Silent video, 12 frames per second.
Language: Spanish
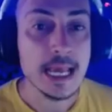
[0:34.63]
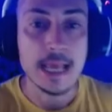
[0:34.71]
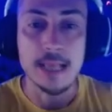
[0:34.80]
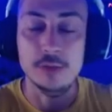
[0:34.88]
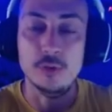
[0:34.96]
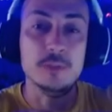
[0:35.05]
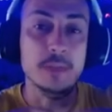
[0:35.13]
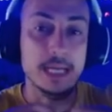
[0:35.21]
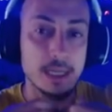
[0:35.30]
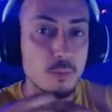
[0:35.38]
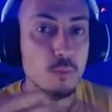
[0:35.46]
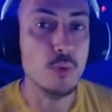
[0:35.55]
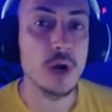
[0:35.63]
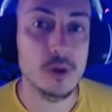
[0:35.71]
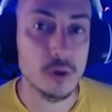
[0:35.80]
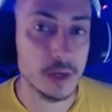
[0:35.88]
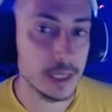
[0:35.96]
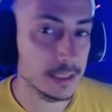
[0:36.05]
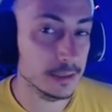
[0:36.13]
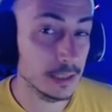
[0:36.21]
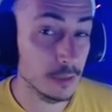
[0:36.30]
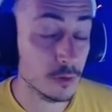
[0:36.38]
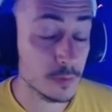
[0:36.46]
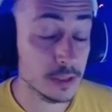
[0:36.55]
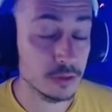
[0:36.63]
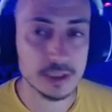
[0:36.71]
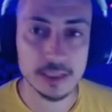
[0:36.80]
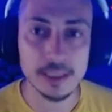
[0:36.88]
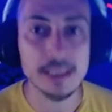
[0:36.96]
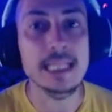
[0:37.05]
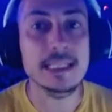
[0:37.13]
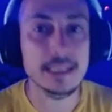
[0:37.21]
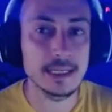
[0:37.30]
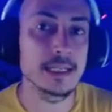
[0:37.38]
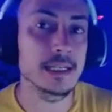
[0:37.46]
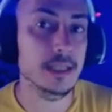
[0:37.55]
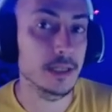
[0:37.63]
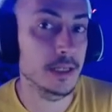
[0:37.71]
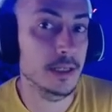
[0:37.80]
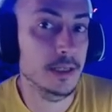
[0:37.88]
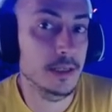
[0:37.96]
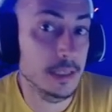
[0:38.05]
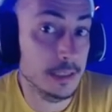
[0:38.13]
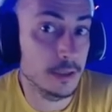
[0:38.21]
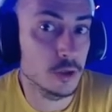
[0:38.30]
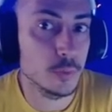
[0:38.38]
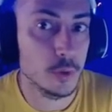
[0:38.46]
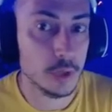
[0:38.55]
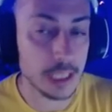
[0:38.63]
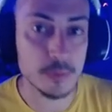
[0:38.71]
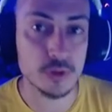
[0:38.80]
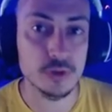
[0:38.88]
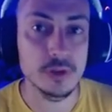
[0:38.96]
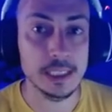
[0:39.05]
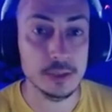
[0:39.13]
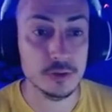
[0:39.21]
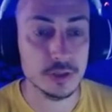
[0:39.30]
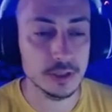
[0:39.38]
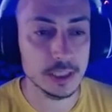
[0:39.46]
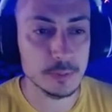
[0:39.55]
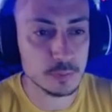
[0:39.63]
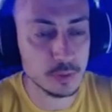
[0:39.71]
entonces pegará un vuelco gigante el formato estándar y será en el que, en el que nos volquemos, en el que nos centremos.